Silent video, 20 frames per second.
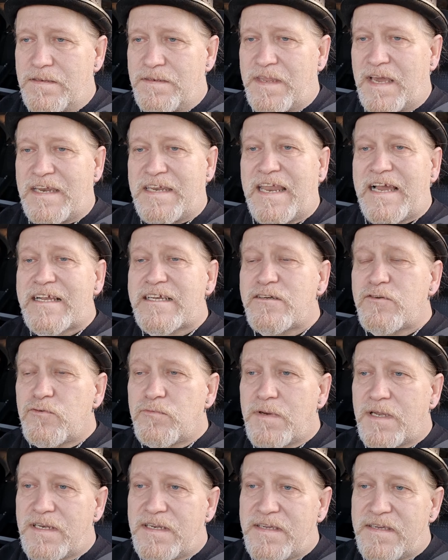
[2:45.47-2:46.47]
nach langem
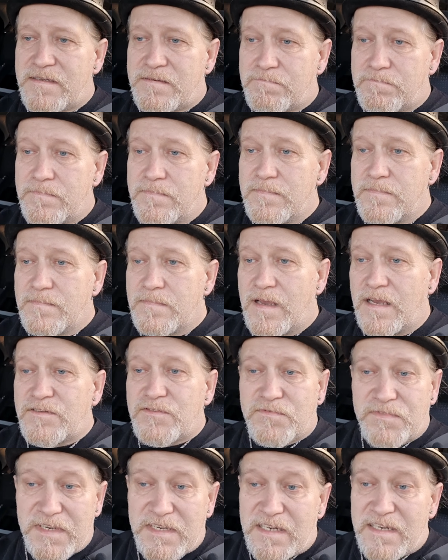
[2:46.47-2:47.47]
Überlegen,
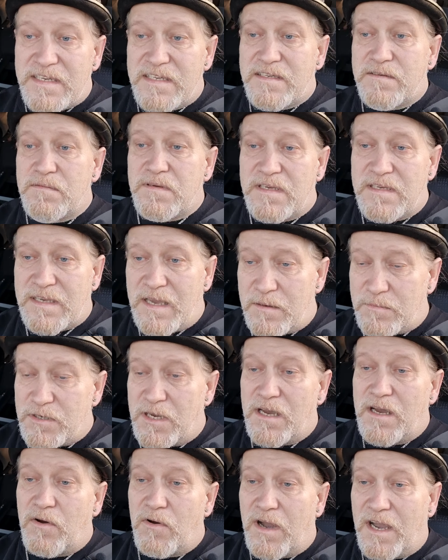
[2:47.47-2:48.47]
also wirklich, ich
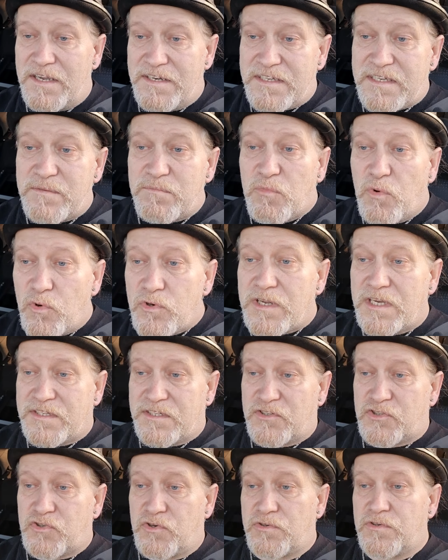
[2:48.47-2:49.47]
habe auch einige
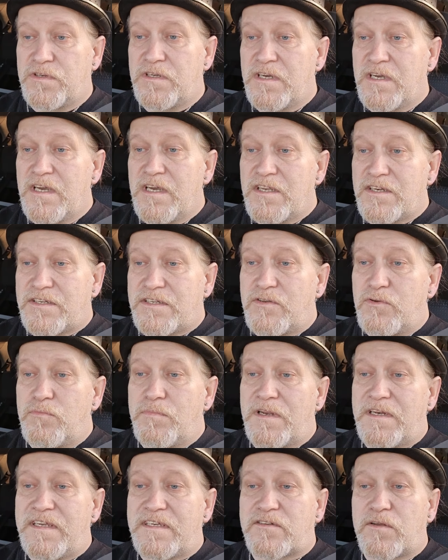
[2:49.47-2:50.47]
Monate schon
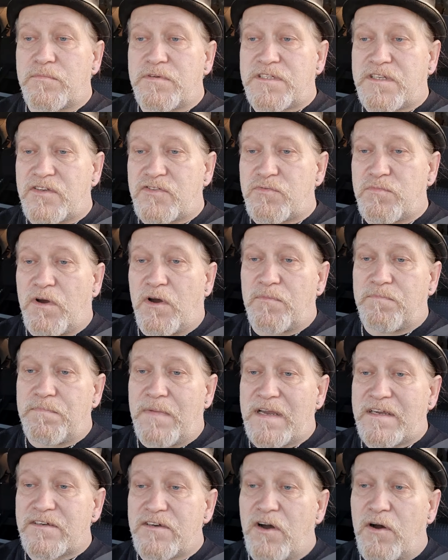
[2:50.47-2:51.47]
überlegt, ob ich das überhaupt
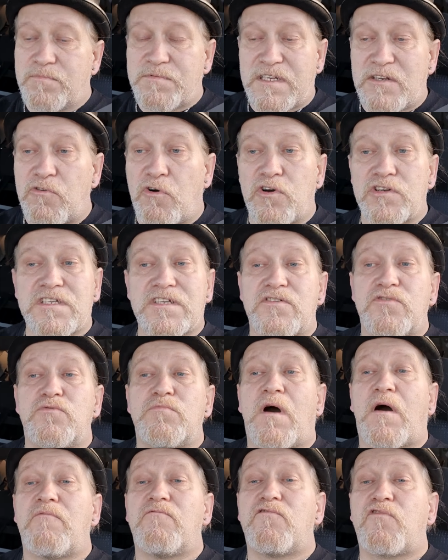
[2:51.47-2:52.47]
mache, ob die Leute
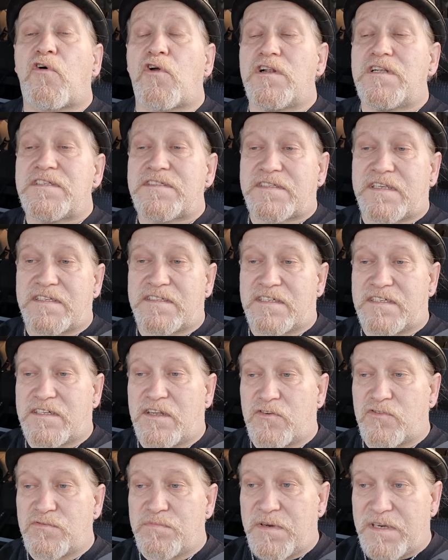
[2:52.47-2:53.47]
überhaupt wollen, dass ich
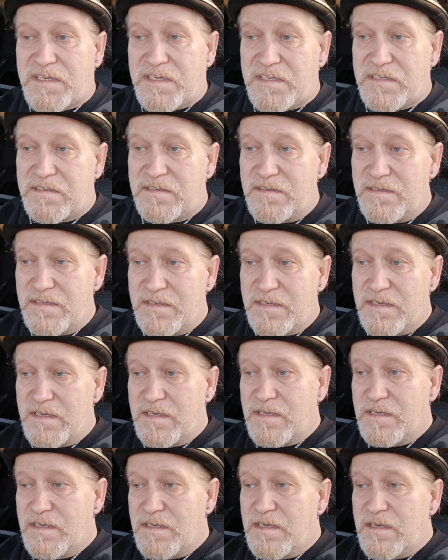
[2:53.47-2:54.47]
darüber rede,
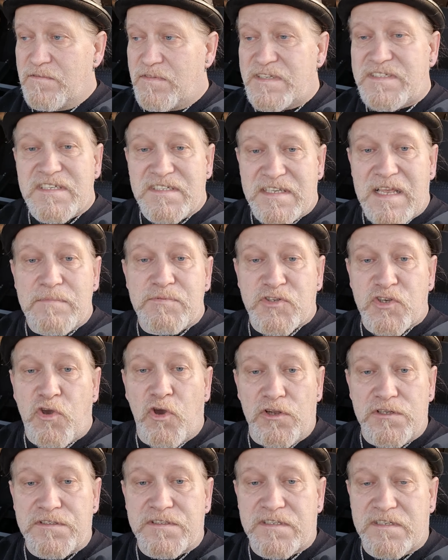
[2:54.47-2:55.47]
weil sie selbst
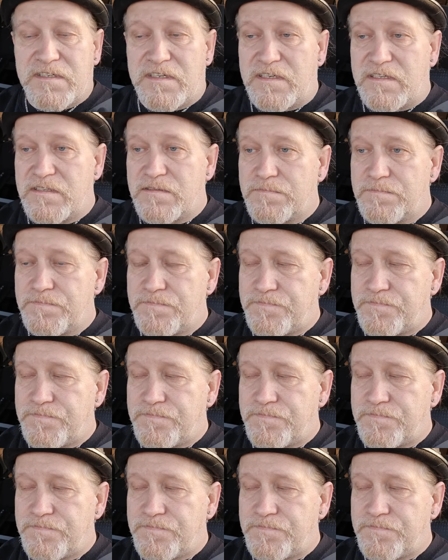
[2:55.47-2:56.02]
können es nicht.